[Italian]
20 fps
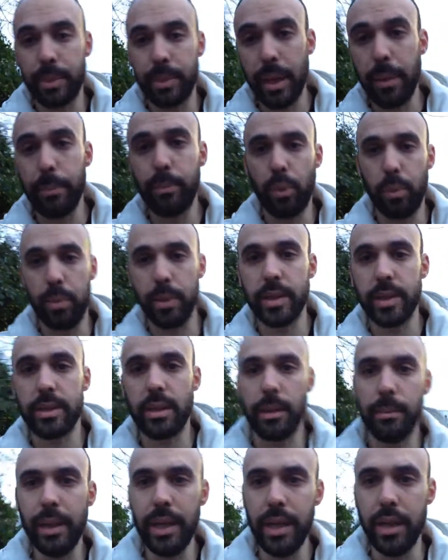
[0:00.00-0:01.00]
tempo
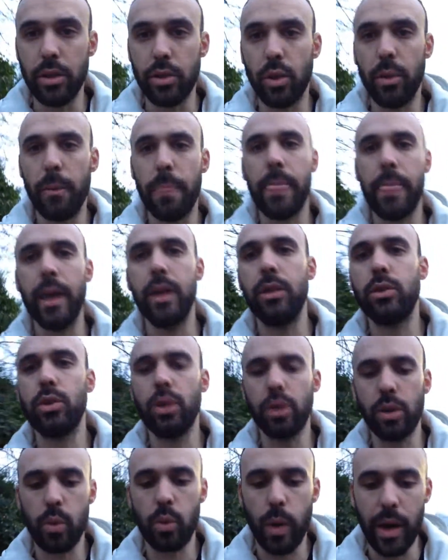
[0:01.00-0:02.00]
prestabilito
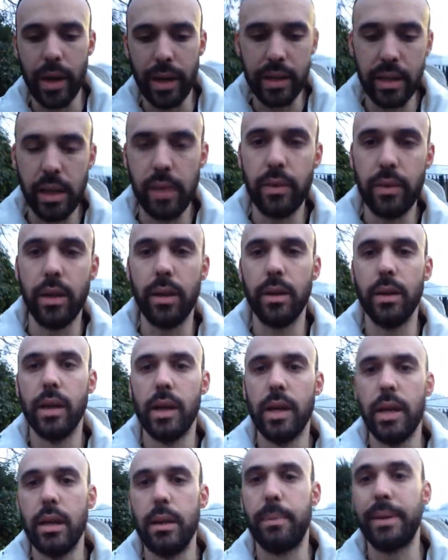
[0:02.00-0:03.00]
entro il quale devi
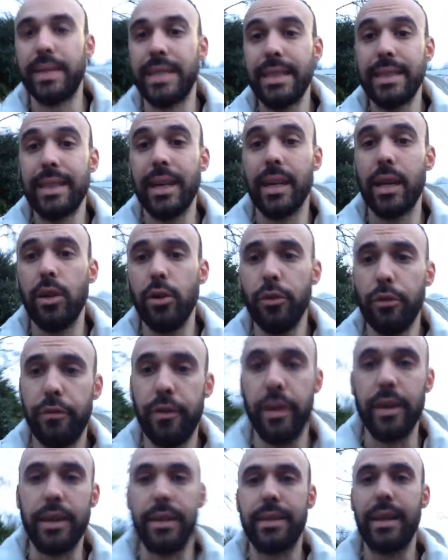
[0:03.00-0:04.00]
presentare le
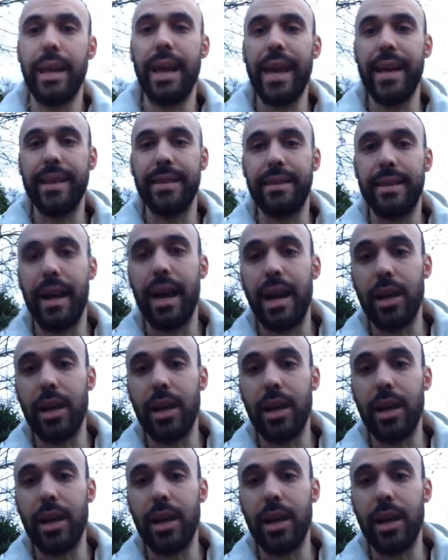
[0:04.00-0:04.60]
offerte ed